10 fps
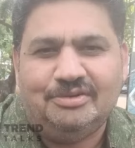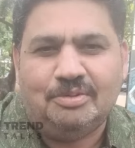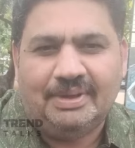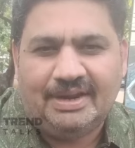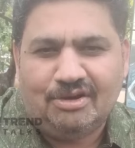
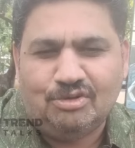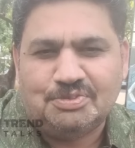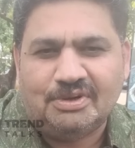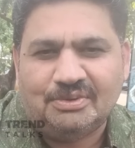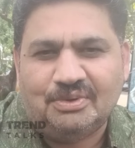ஒரு பெரிய
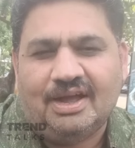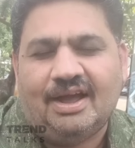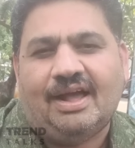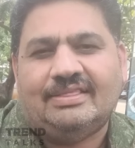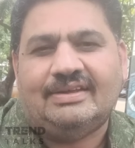அனௌன்ஸ்மெண்ட்
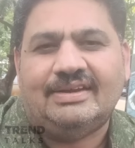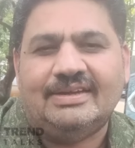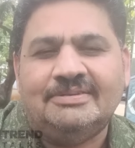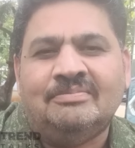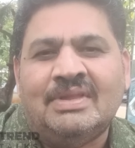உங்களுக்காக காத்திருக்கு